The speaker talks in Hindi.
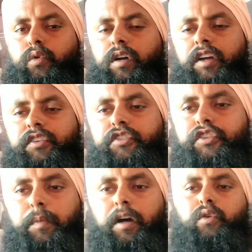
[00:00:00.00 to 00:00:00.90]
तो गाइज़
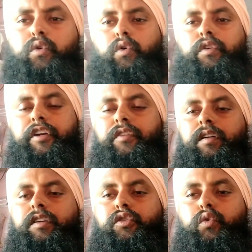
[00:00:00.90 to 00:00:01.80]
शिमारो
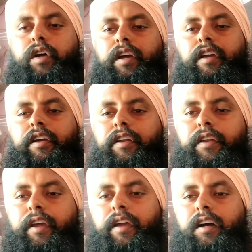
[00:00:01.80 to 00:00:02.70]
नेटवर्क जो है एक
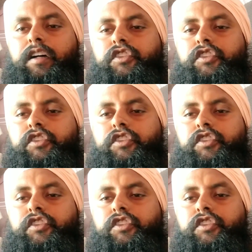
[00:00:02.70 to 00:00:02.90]
नया